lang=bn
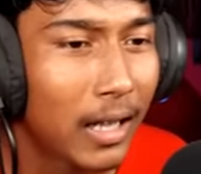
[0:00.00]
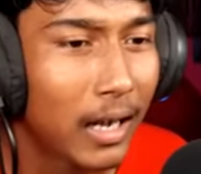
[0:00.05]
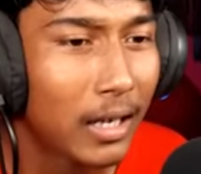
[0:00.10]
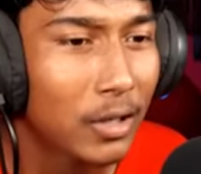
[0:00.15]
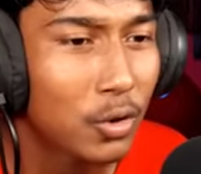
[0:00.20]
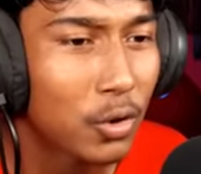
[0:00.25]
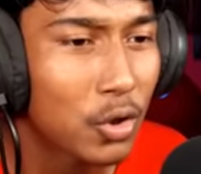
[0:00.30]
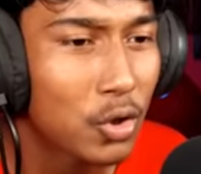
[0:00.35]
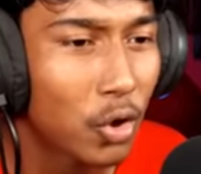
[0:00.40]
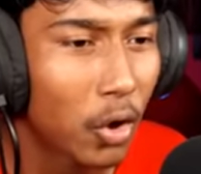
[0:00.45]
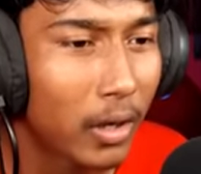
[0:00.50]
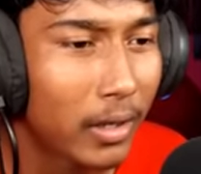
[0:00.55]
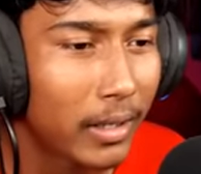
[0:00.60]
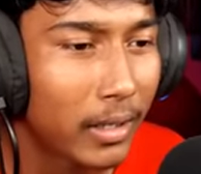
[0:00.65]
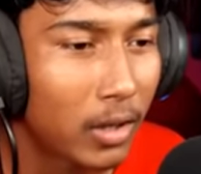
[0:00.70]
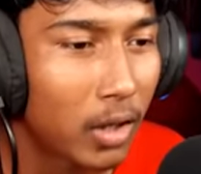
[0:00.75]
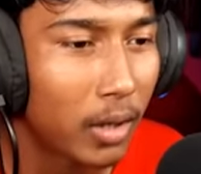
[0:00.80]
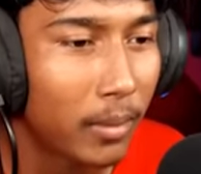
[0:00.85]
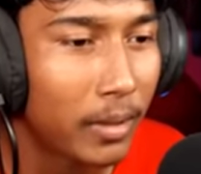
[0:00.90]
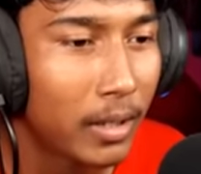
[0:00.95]
থাকার জন্য জল
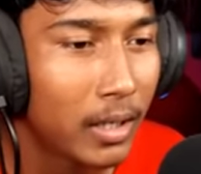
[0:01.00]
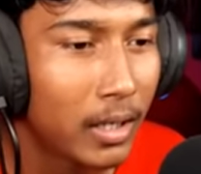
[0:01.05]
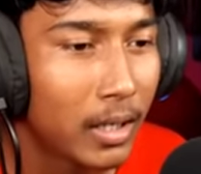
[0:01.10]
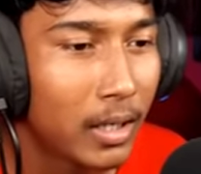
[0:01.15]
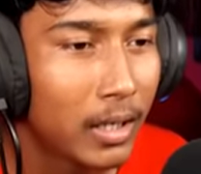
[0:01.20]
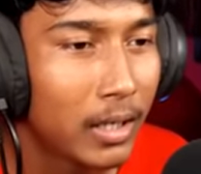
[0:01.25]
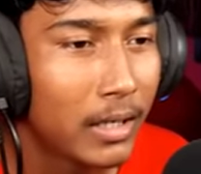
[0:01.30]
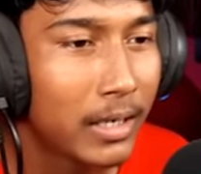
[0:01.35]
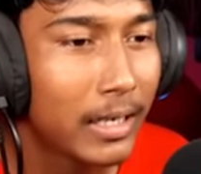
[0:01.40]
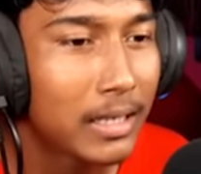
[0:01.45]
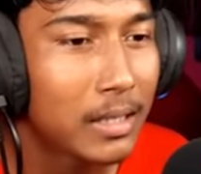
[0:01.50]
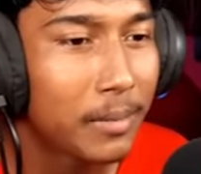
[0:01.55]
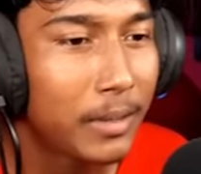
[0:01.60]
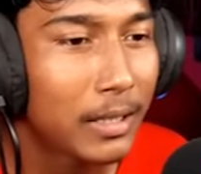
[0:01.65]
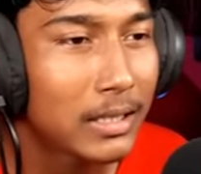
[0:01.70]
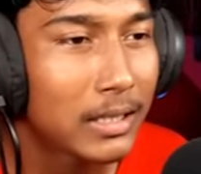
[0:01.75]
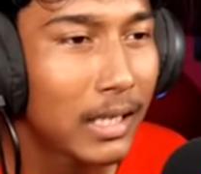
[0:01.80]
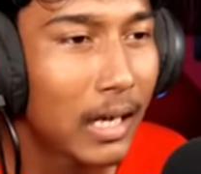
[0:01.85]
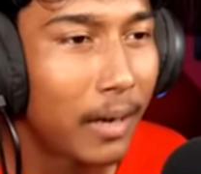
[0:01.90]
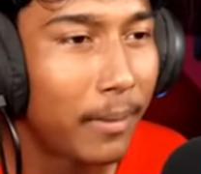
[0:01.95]
খেতে হবে ঠিক আছে আমার
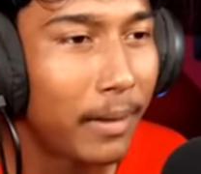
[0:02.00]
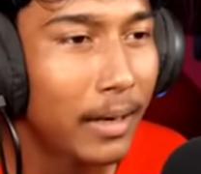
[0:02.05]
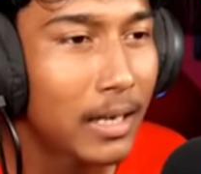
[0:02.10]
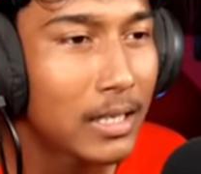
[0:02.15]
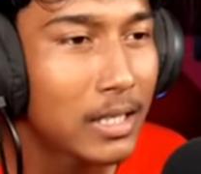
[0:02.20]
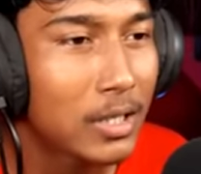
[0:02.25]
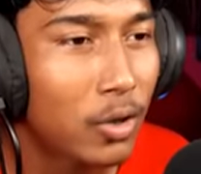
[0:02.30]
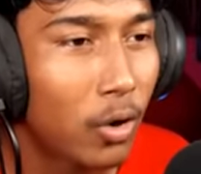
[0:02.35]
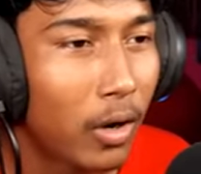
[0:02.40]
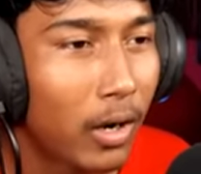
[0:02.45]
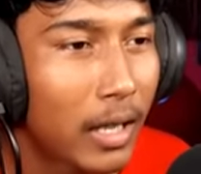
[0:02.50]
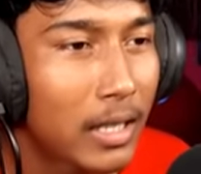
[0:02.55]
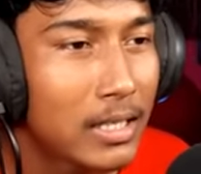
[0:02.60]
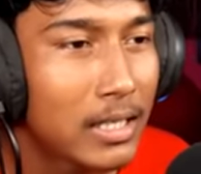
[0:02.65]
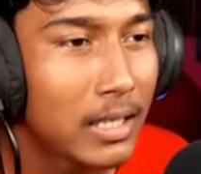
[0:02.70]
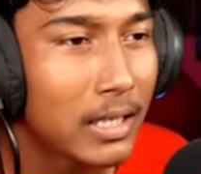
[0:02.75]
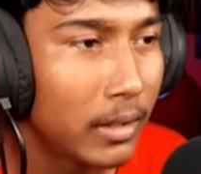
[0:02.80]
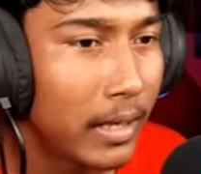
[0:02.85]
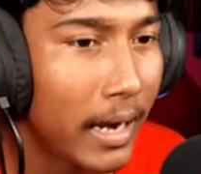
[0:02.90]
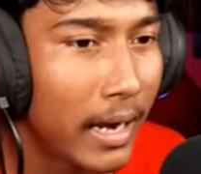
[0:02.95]
কাছে খাবার আছে জল
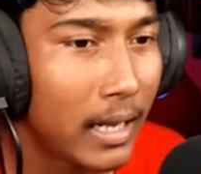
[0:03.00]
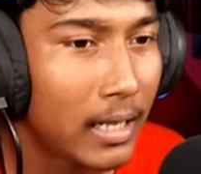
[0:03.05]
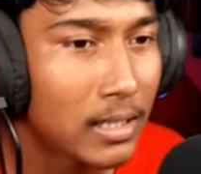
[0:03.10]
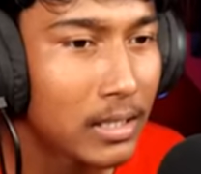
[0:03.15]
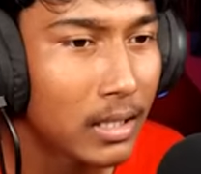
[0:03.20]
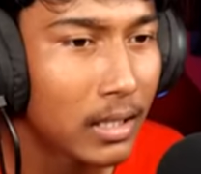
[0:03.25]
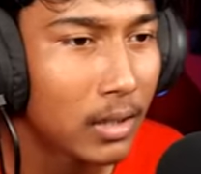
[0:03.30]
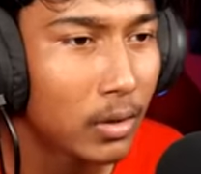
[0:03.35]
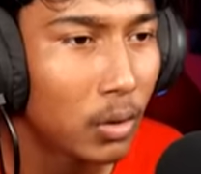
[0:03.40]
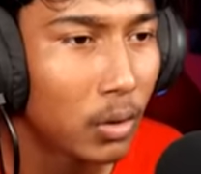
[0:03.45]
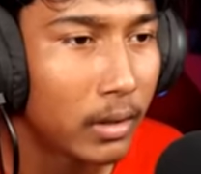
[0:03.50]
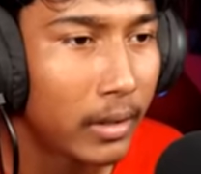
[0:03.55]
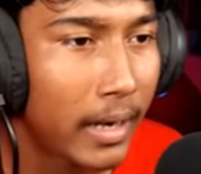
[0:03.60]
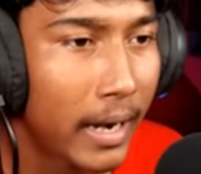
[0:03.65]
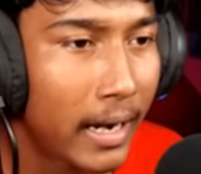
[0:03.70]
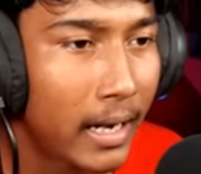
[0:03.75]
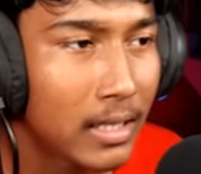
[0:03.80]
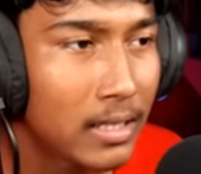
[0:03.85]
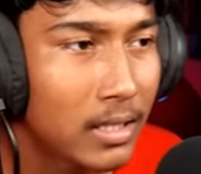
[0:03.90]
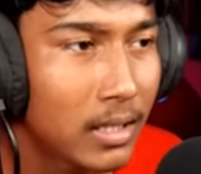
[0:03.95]
আছে ড্যাড আসছে না তো
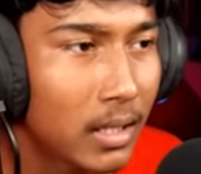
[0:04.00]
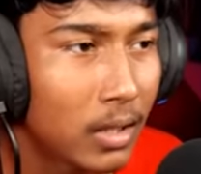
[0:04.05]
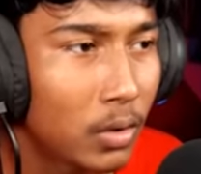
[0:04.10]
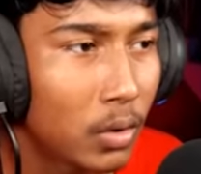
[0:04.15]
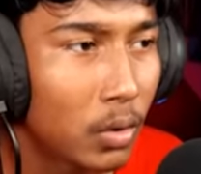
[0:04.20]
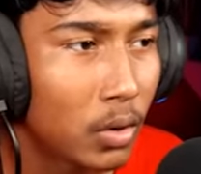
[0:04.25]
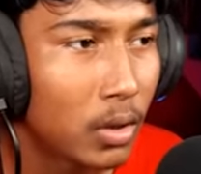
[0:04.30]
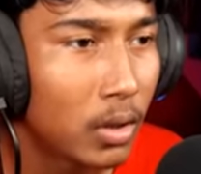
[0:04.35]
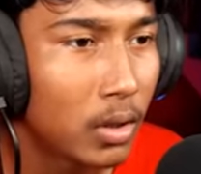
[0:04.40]
ড্যাড আসছে না তো